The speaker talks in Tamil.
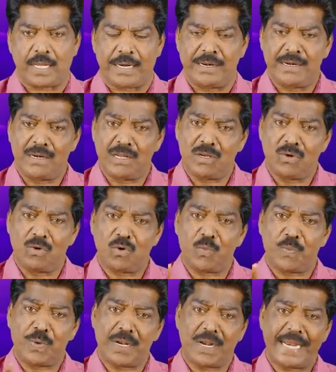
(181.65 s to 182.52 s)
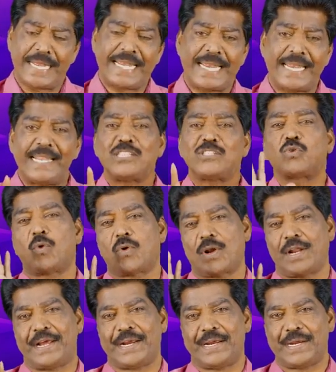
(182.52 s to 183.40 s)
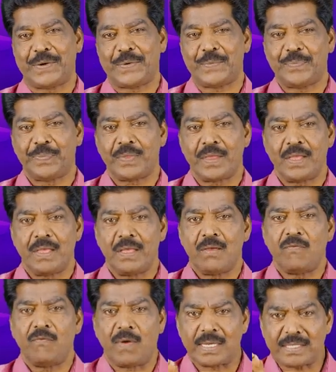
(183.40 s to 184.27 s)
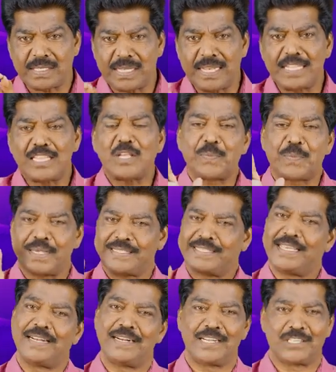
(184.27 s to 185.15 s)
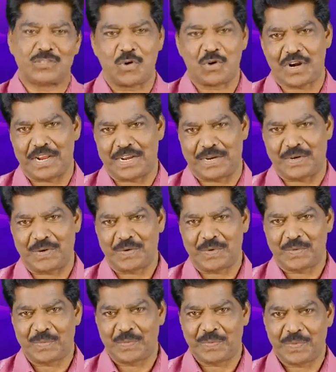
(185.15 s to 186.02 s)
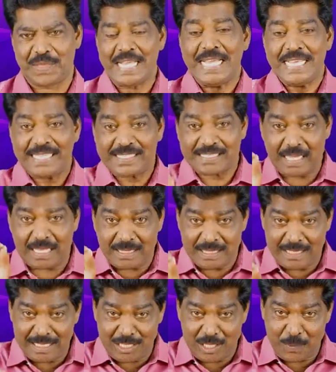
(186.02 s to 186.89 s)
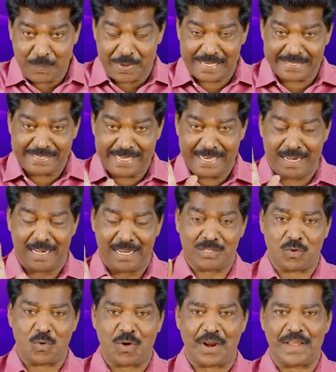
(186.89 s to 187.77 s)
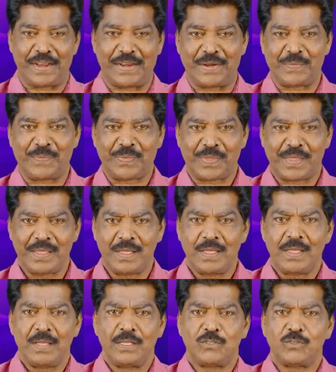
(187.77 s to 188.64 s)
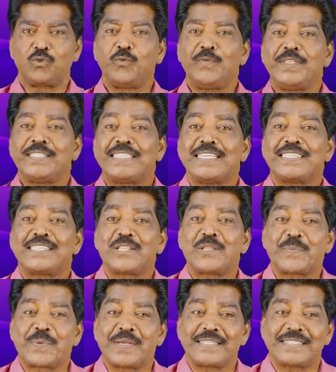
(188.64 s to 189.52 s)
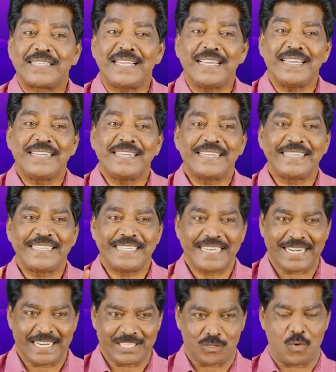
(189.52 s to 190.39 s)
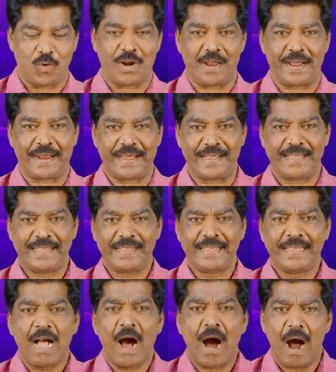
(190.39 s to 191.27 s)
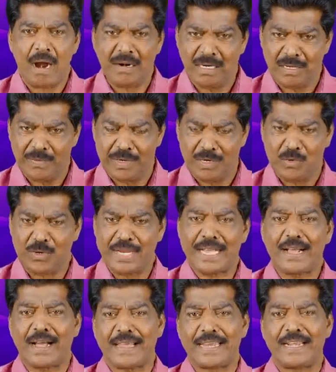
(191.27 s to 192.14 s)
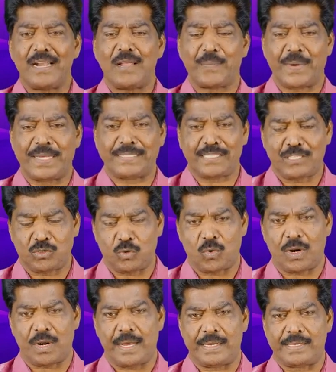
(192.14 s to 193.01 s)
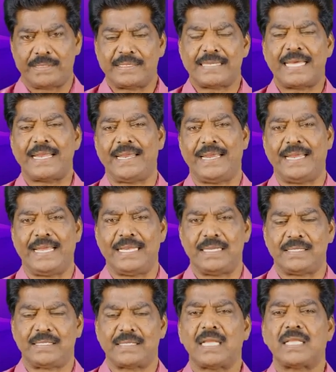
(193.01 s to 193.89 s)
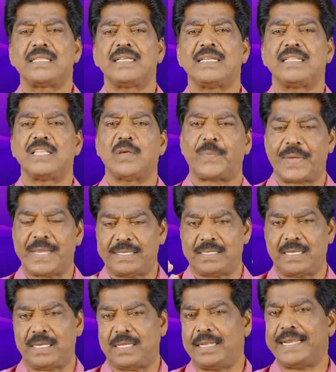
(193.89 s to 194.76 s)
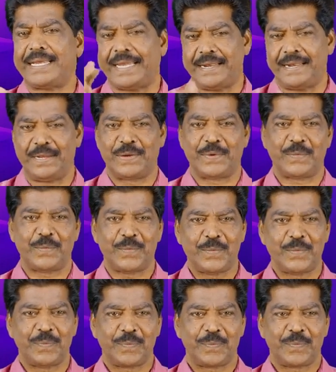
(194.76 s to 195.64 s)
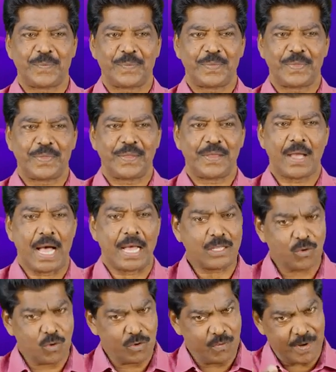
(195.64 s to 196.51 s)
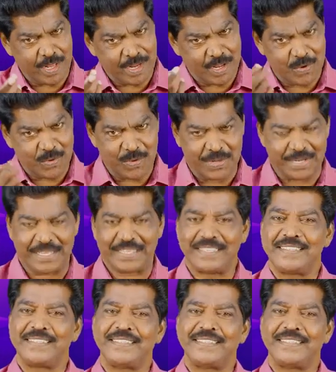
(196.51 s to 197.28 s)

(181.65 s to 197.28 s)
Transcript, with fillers: தான் ரெண்டு குரூப்பினரை என்ன சொல்கிறாங்க வசனத்தை பேச என்கிட்ட சொல்கிறாங்க சத்தியத்தை பேச எங்கிட்ட சொல்கிறாங்க சுவிசேஷத்தை பேச எங்கிட்ட சொல்கிறாங்க ஆண்டவருக்குரிய காரியங்களை பேச சொல்கிறாங்க சரிங்க சத்தியத்தை பேசுகிறதுனா என்ன அதுக்கு ஒரு விளக்கம் கொடுங்க